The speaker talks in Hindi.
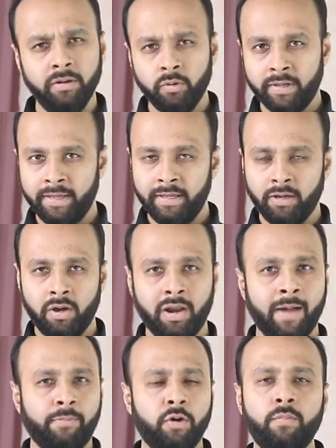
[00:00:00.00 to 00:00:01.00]
लोग हैं और
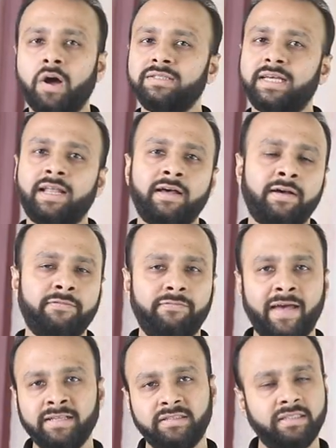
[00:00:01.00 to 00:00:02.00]
आपको बहुत ज़्यादा
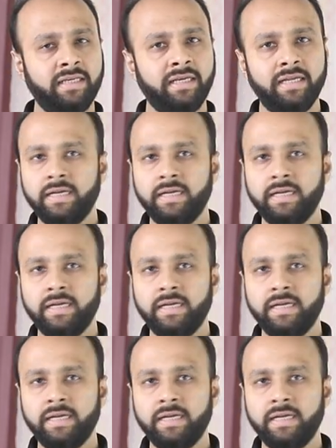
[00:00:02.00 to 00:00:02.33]
फैंसी